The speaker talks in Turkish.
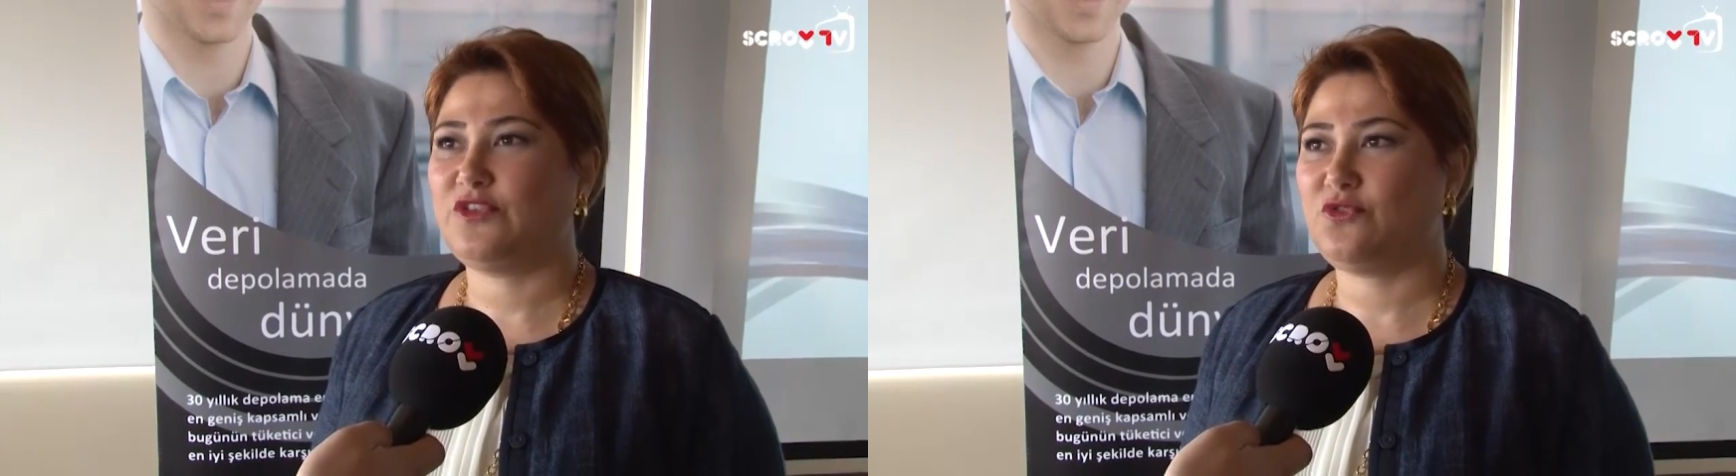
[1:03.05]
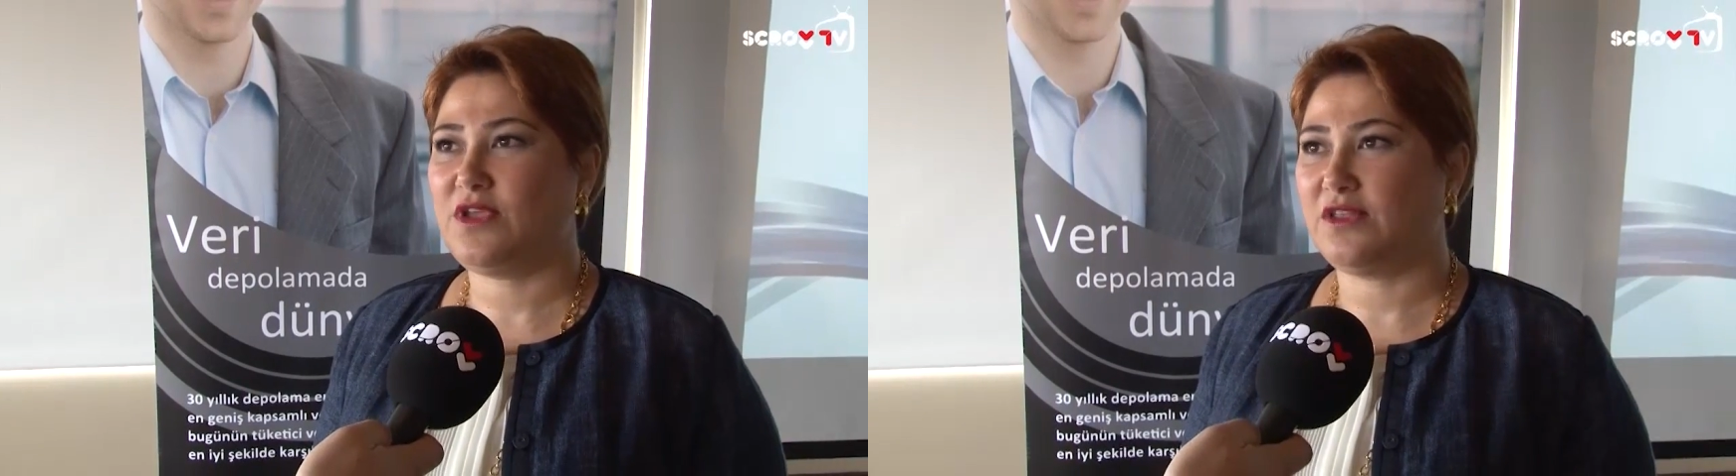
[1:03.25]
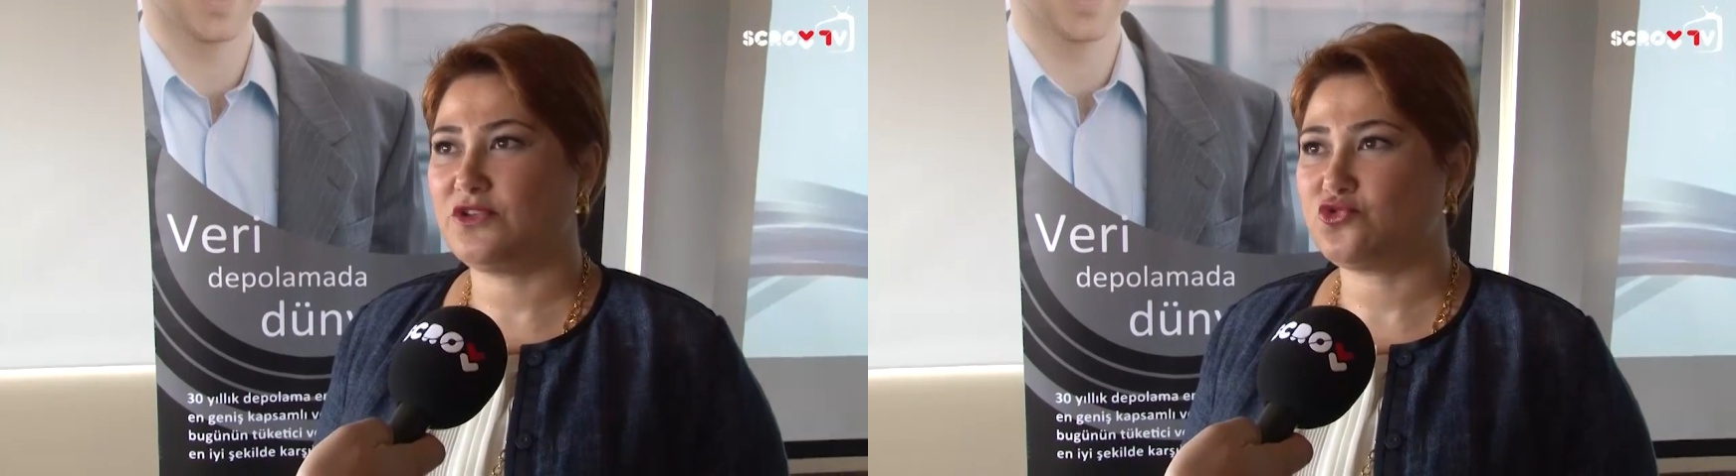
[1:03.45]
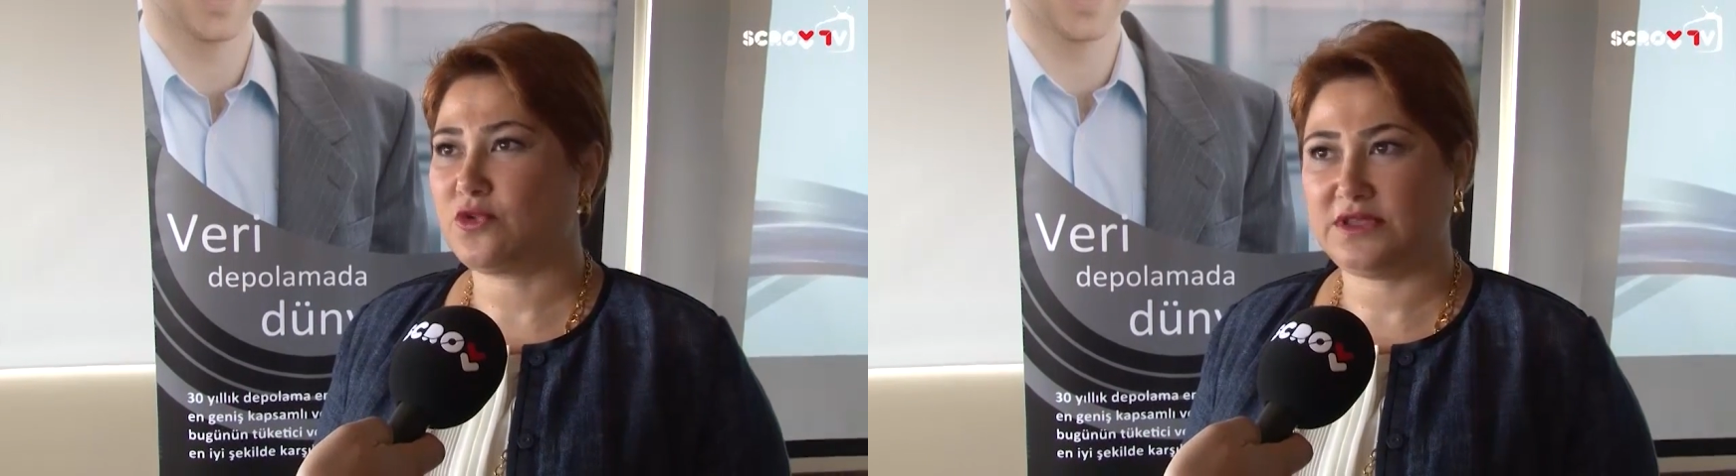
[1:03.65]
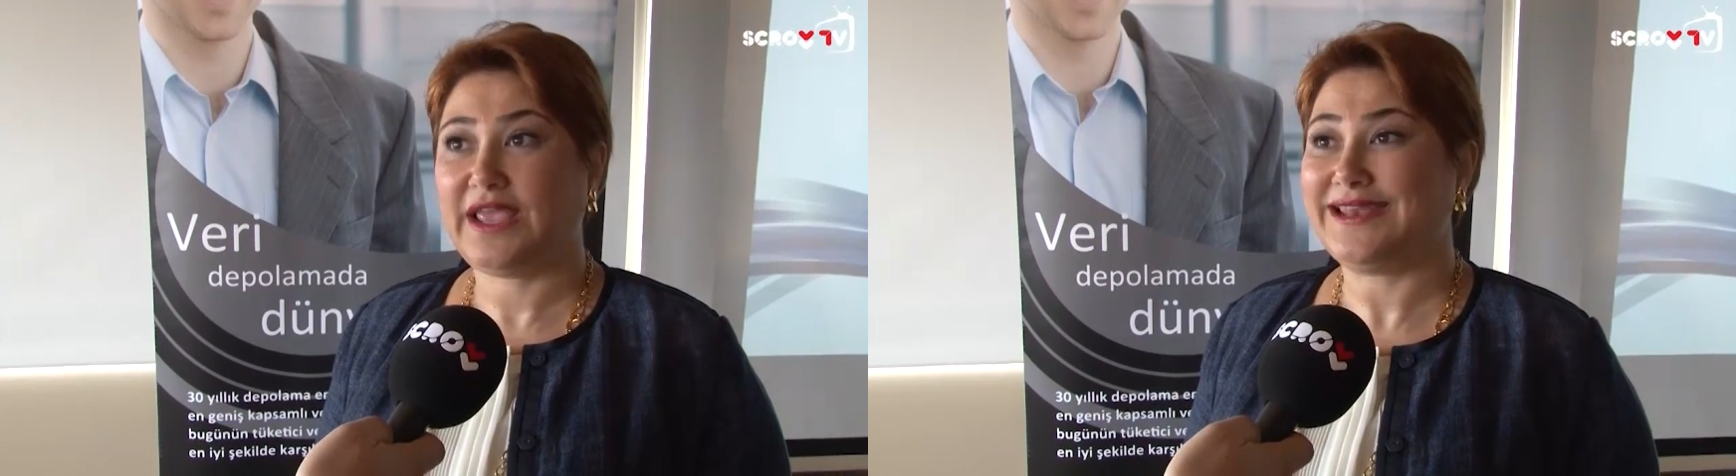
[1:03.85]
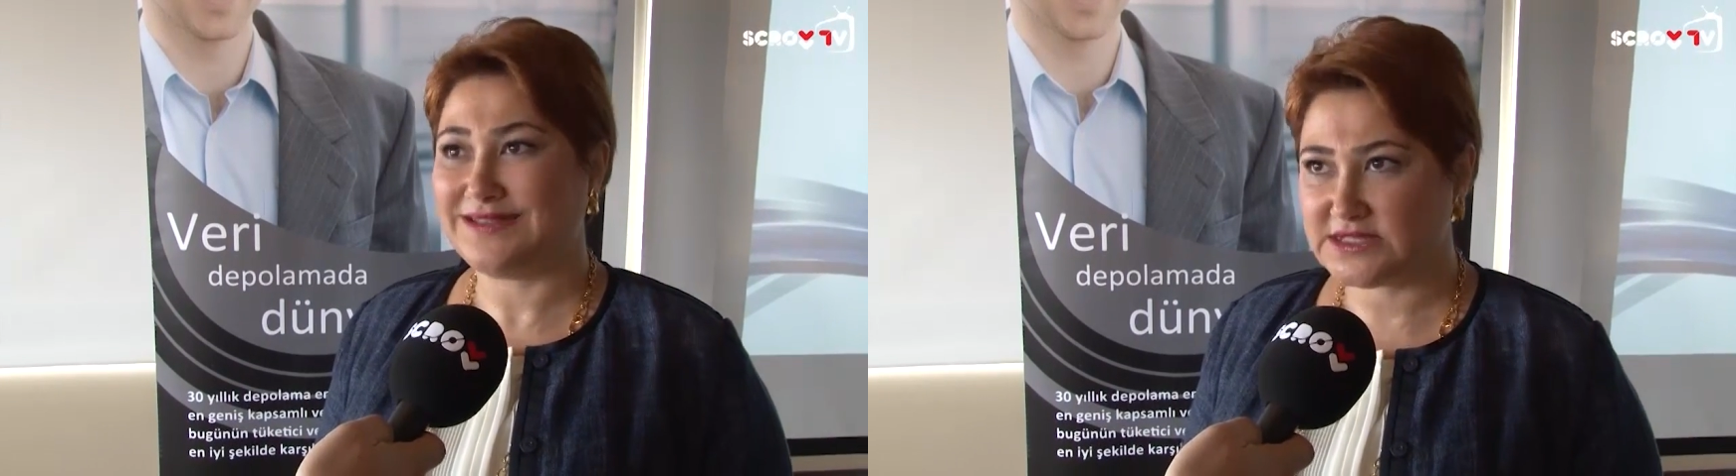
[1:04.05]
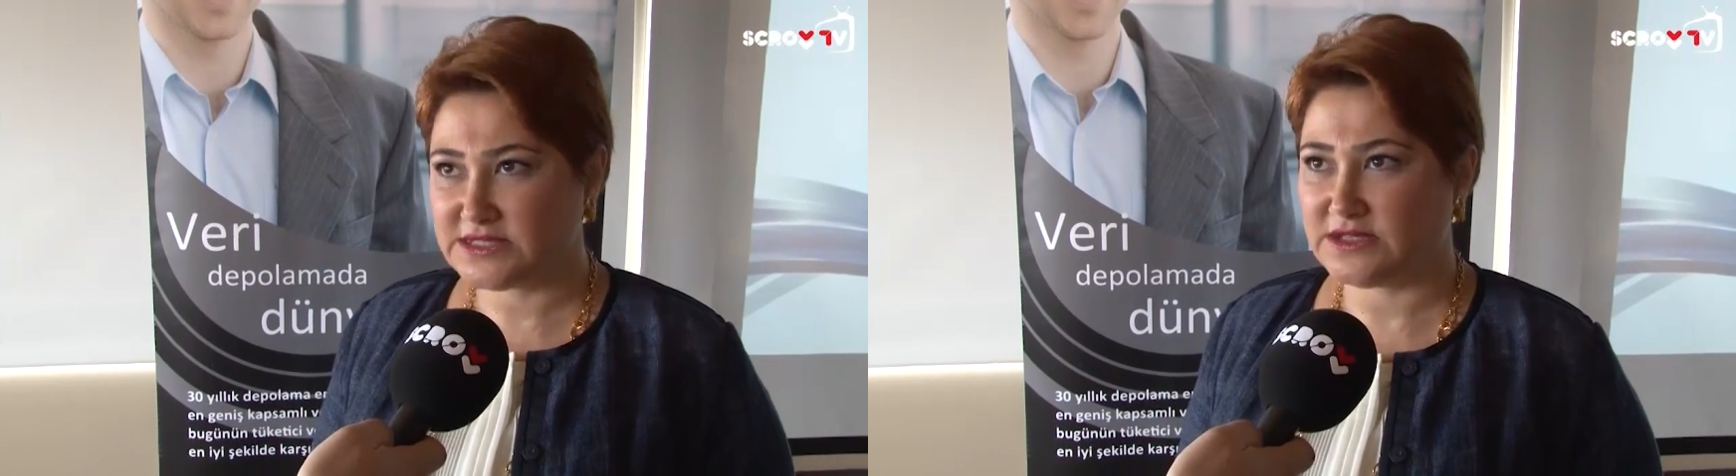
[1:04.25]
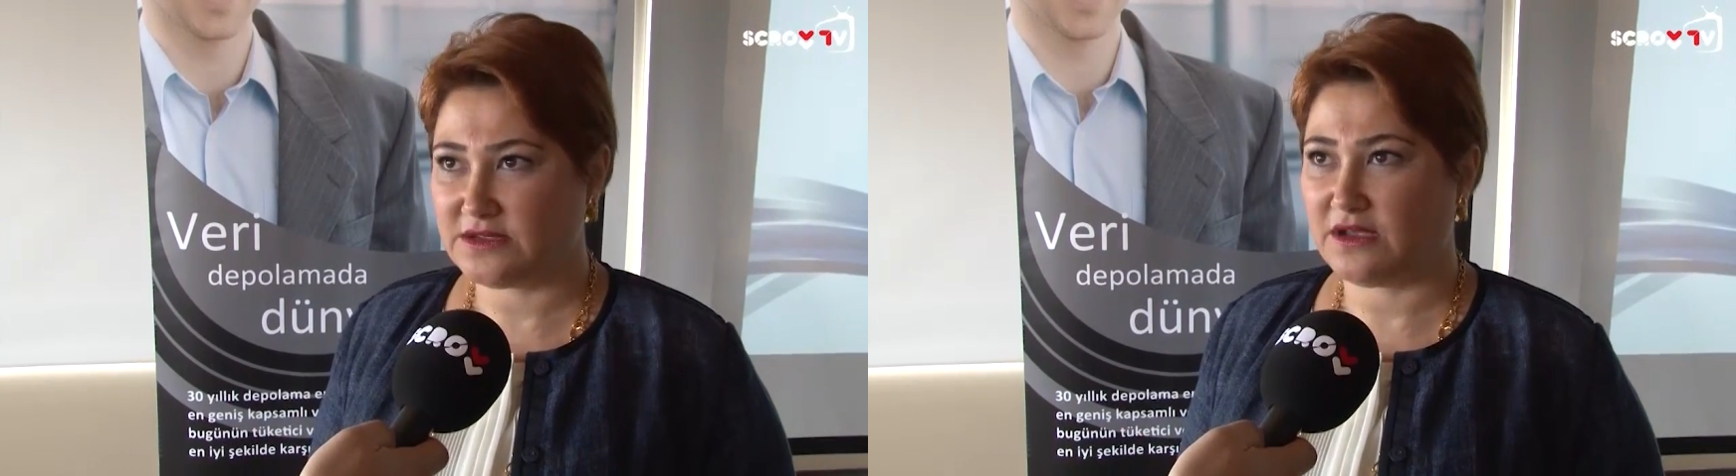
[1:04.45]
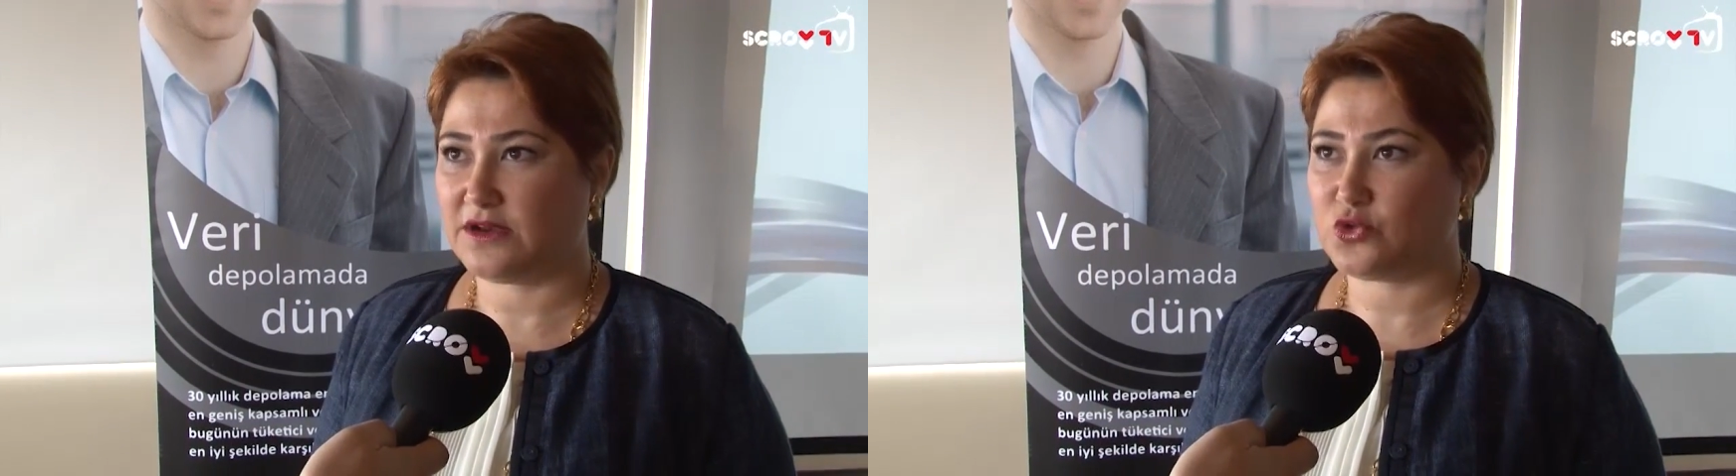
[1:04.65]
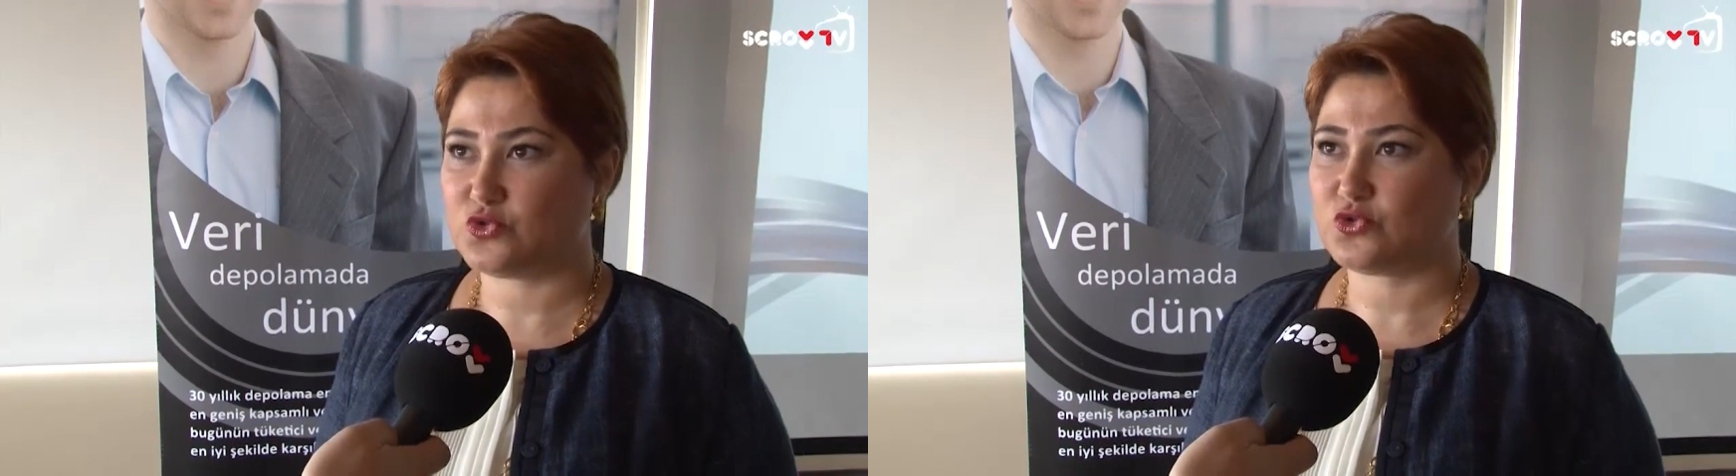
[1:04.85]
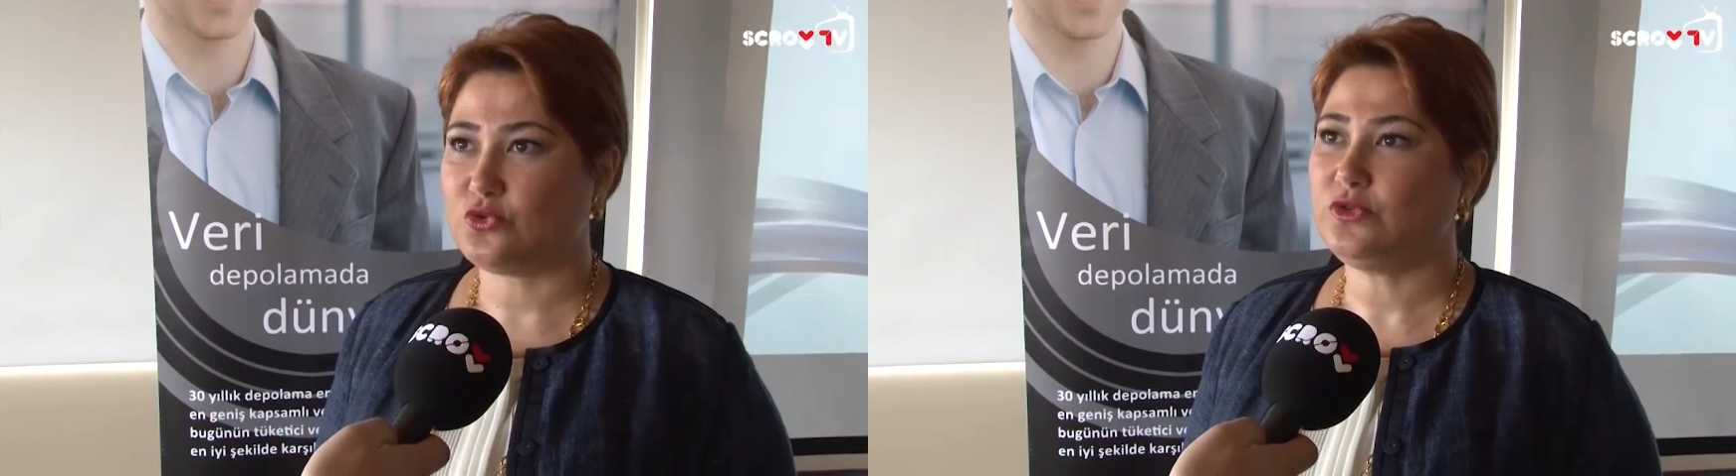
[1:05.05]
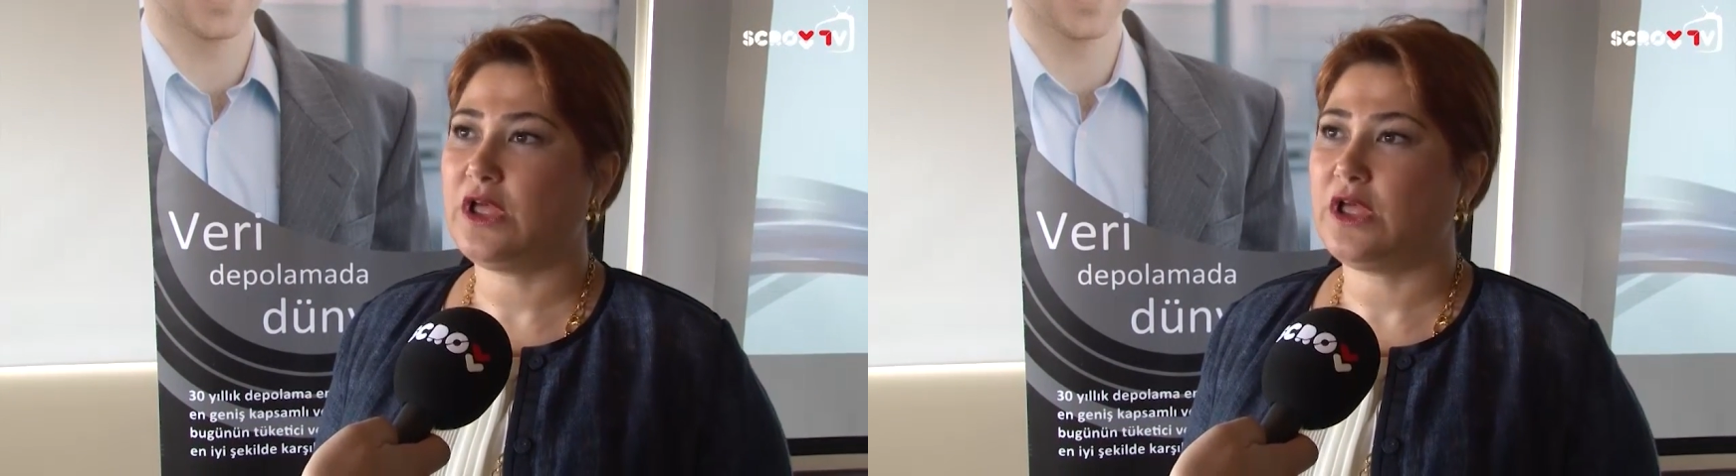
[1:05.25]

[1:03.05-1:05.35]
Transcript: ve dünyanın şu anda en hızlı arayüzü.